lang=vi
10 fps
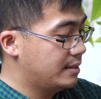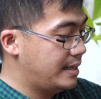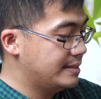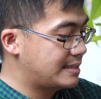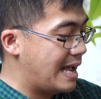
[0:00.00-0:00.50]

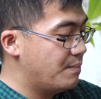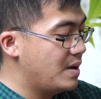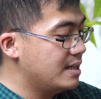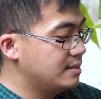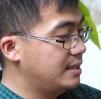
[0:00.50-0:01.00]
cái S8
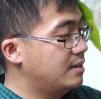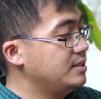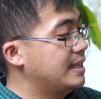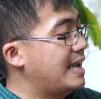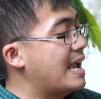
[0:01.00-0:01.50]
Plus thì nó
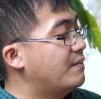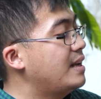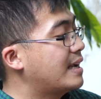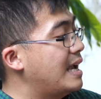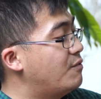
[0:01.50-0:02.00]
chỉ ngang với
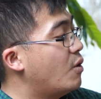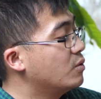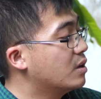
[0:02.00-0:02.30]
lại cái iPhone